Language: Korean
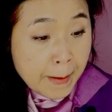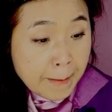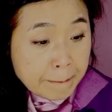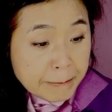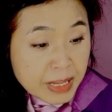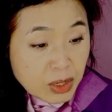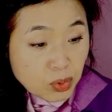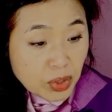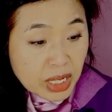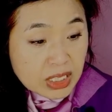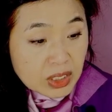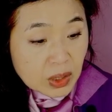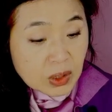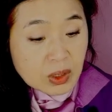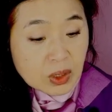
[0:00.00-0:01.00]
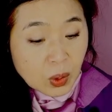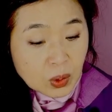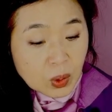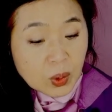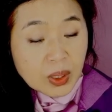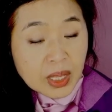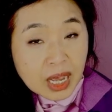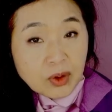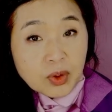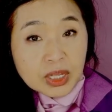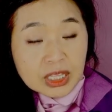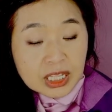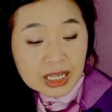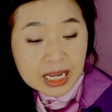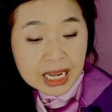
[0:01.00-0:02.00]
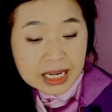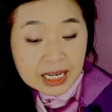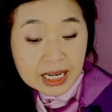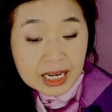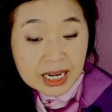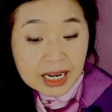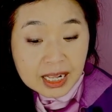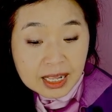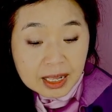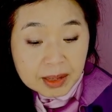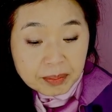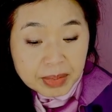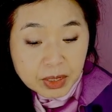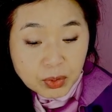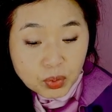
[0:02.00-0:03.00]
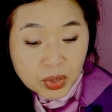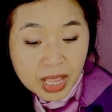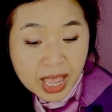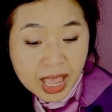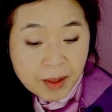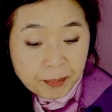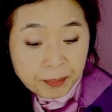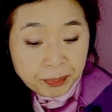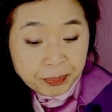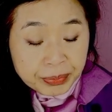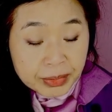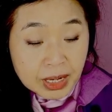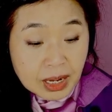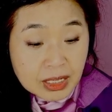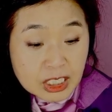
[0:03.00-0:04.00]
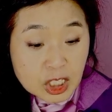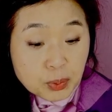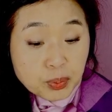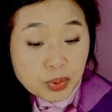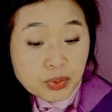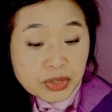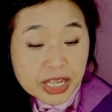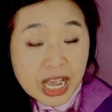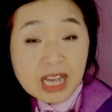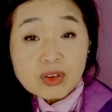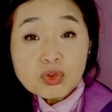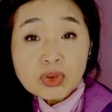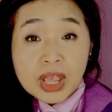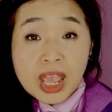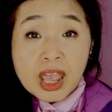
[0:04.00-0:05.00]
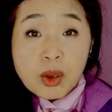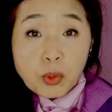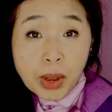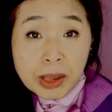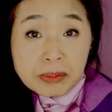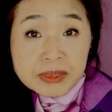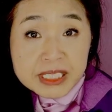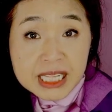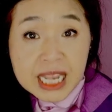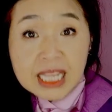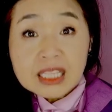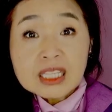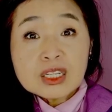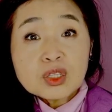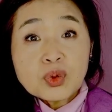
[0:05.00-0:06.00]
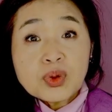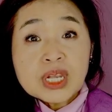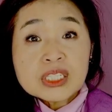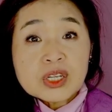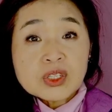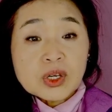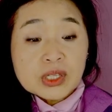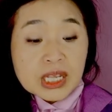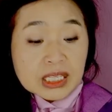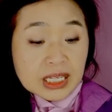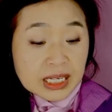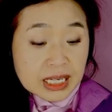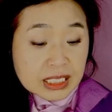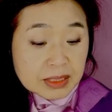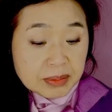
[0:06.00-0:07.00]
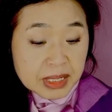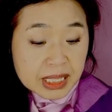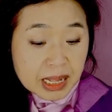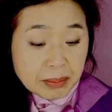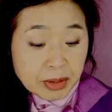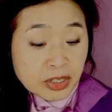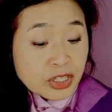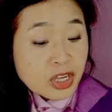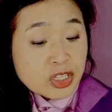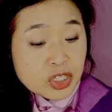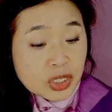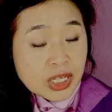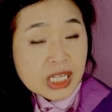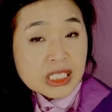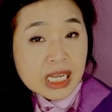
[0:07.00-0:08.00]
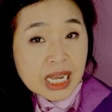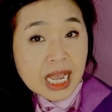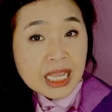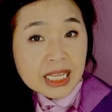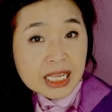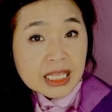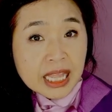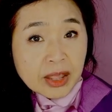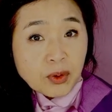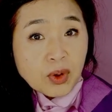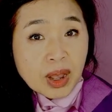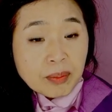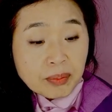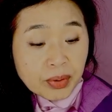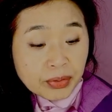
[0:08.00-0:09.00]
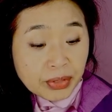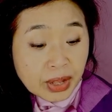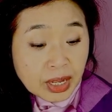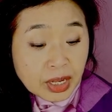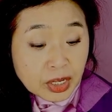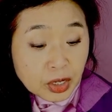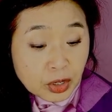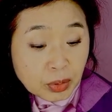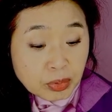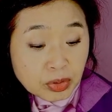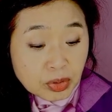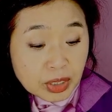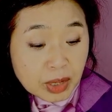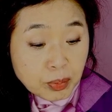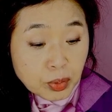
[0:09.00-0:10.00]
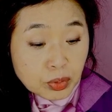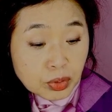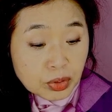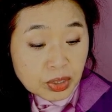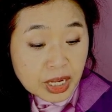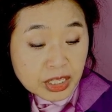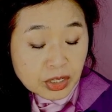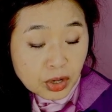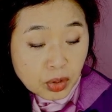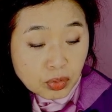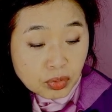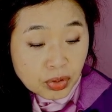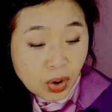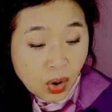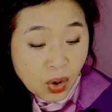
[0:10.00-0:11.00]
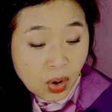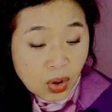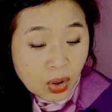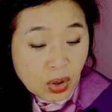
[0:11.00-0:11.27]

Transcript: 미국에서는 어떻게 하고 있는가를 미국의 식품의약국의 웹사이트를 통해서 전해드리겠습니다. 몇 년 전에 제가 이 내용 한번 여러분들께 보도를 해드렸고요.